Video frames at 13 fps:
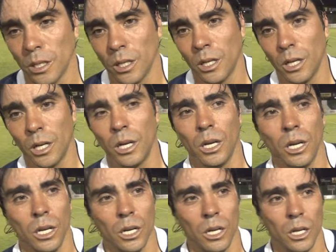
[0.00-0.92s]
Atenas otra
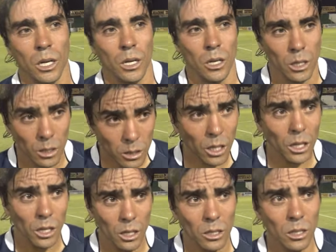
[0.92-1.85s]
vez.
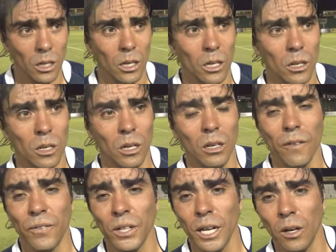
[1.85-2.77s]
Sí, sí, nos queda
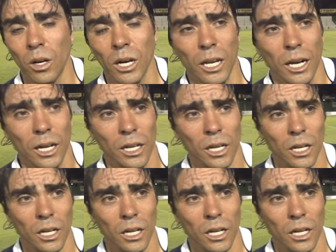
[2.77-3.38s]
una final, ojalá